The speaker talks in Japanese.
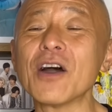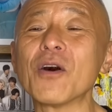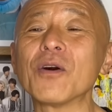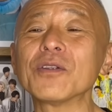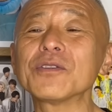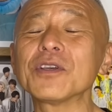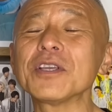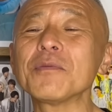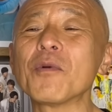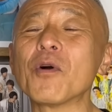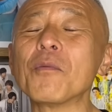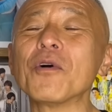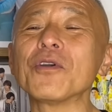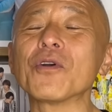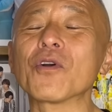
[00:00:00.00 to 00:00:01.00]
本当にも
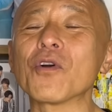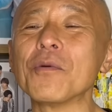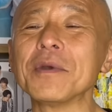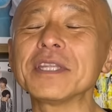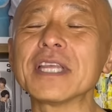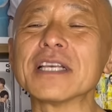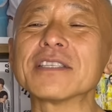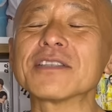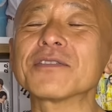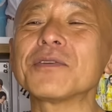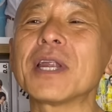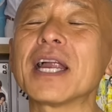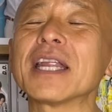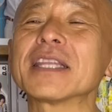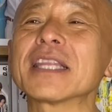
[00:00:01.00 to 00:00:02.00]
思いを込めて作
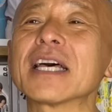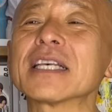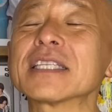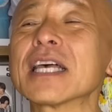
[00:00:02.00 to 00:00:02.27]
られた